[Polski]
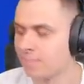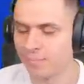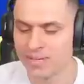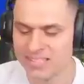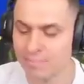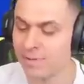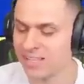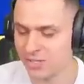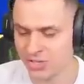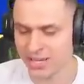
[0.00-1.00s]
bo jestem
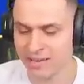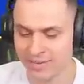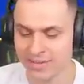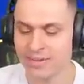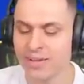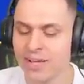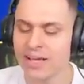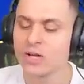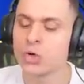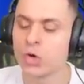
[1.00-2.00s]
bardzo ciekawy.
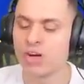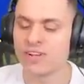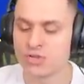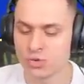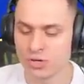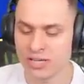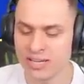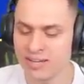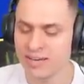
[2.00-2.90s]
Królowa dżungli.